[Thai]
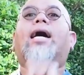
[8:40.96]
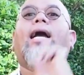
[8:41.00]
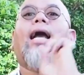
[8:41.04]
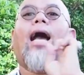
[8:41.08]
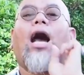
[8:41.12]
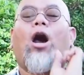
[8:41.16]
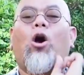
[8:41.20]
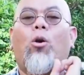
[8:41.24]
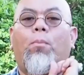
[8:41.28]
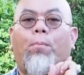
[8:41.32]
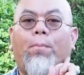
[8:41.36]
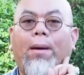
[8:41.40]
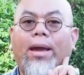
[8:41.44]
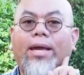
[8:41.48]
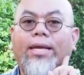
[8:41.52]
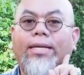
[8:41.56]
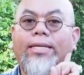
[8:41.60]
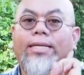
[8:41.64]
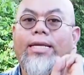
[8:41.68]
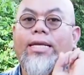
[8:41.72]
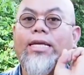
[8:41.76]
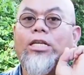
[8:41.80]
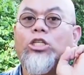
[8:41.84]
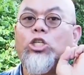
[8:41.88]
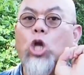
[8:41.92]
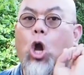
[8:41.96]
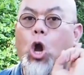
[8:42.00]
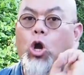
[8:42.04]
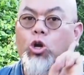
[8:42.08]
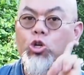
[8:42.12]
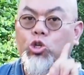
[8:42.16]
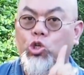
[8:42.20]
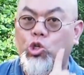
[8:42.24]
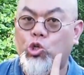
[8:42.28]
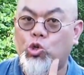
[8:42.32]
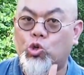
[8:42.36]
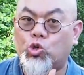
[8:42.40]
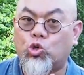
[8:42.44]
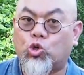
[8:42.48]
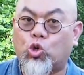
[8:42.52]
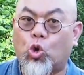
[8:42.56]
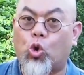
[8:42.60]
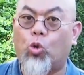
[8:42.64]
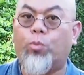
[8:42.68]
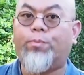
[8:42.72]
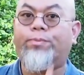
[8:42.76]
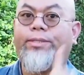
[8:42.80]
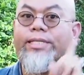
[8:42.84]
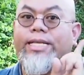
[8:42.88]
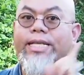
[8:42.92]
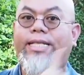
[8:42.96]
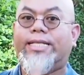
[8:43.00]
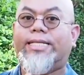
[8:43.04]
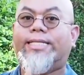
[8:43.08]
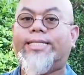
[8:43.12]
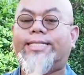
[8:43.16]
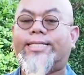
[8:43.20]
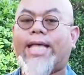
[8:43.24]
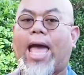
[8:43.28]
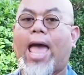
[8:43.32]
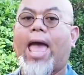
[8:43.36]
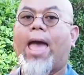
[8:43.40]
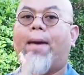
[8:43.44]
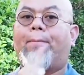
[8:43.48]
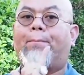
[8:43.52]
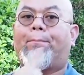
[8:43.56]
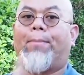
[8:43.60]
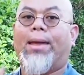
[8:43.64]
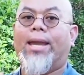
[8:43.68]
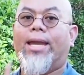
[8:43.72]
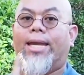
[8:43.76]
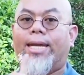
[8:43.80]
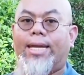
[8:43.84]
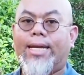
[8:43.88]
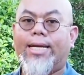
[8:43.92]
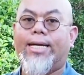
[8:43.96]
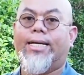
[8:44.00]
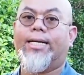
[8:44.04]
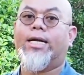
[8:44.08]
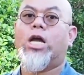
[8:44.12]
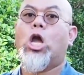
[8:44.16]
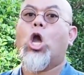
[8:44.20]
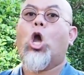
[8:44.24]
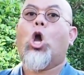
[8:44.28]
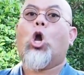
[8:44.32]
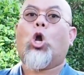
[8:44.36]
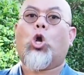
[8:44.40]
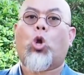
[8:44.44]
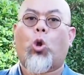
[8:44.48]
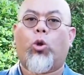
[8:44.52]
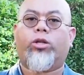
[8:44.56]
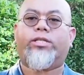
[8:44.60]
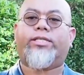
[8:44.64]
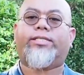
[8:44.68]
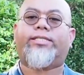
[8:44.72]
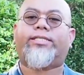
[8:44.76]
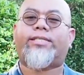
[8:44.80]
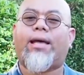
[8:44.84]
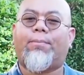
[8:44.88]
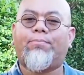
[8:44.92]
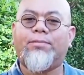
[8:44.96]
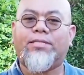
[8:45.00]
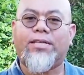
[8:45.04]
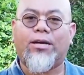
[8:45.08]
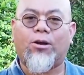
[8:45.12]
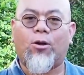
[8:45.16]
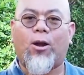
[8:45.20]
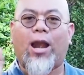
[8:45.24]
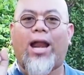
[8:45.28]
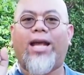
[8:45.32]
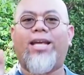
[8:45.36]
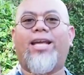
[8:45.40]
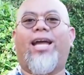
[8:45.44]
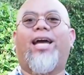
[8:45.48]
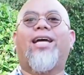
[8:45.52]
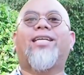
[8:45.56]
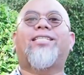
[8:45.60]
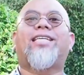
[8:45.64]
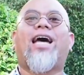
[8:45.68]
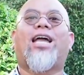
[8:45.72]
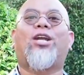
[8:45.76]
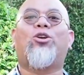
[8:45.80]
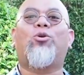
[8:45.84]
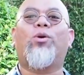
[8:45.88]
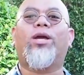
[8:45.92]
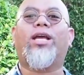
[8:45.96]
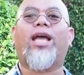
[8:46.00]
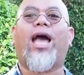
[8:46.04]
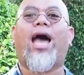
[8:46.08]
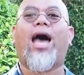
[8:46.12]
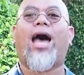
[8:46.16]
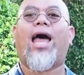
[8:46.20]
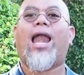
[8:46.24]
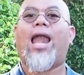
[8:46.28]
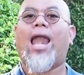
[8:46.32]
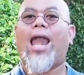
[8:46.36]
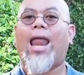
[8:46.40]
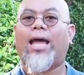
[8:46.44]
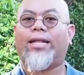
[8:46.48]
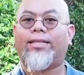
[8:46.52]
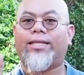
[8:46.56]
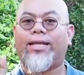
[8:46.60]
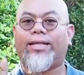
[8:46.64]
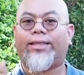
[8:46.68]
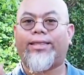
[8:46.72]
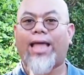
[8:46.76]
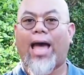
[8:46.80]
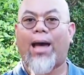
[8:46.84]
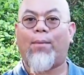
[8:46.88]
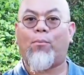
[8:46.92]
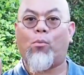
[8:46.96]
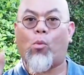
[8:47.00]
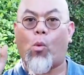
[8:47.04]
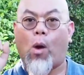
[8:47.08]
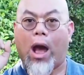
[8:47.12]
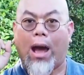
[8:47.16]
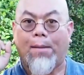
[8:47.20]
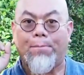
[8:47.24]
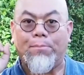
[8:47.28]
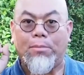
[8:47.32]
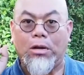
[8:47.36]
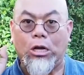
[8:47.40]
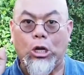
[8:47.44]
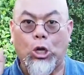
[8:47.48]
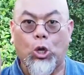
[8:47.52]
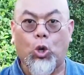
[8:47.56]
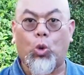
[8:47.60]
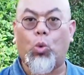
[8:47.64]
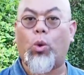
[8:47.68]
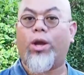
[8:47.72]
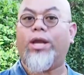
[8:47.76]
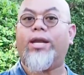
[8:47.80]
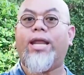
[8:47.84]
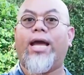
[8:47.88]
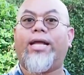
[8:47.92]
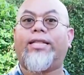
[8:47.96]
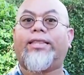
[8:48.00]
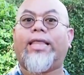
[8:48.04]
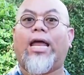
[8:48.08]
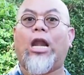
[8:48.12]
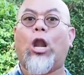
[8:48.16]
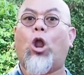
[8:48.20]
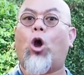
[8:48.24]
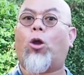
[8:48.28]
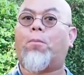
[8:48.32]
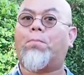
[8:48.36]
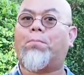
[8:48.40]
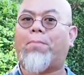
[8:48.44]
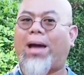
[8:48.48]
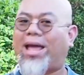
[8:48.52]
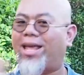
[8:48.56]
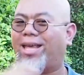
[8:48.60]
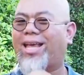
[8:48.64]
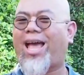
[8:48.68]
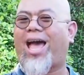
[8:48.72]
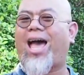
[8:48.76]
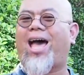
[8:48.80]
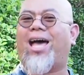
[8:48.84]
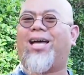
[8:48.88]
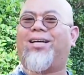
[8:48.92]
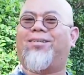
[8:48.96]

เข้าไปที่ช่อง YouTube สินแสเป็นหนึ่งกด Subscribe ให้อาจารย์ด้วยค่ะและติดตามความรวยได้ตลอดไปค่ะ